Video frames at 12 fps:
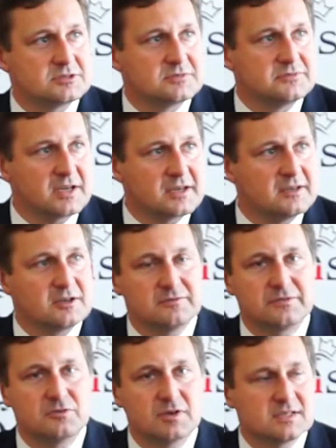w jakiej
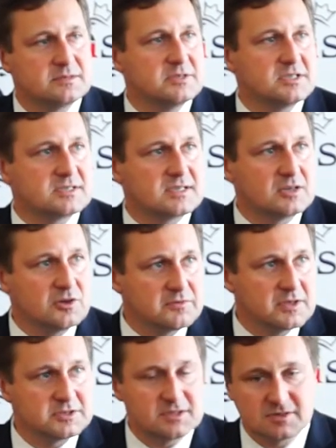konfiguracji będzie
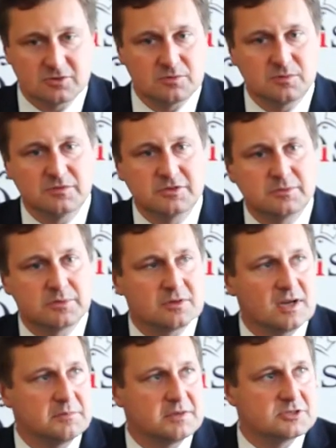startować, a co tu mówić o
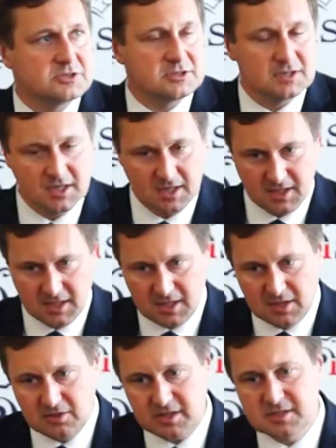programie, czy
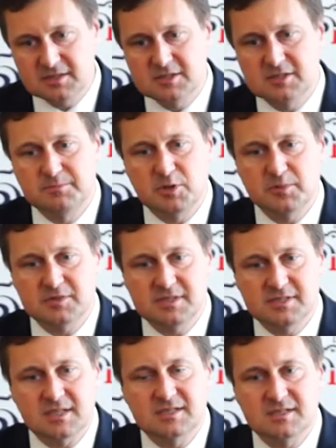o jakichś
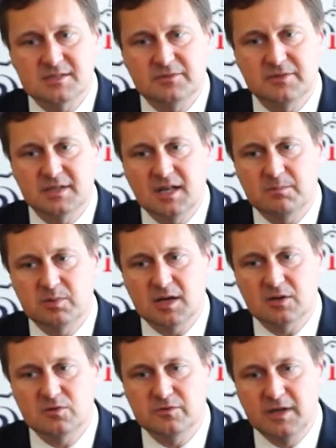propozycjach sensownych dla
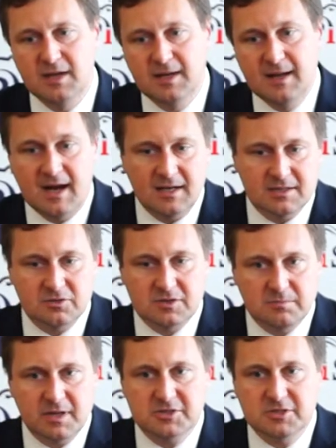Polaków, ale to
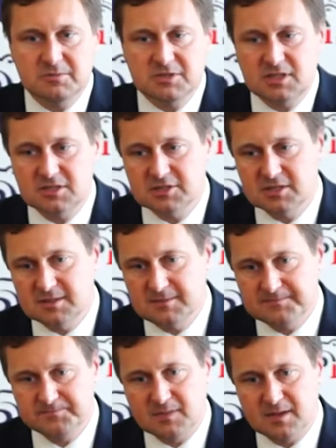tym bardziej myślę, że
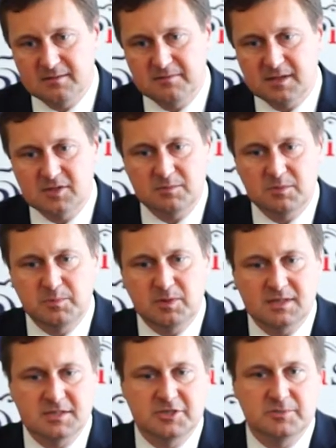warto, aby
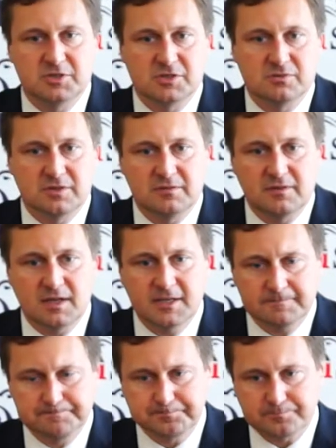Polacy się przysłuchiwali,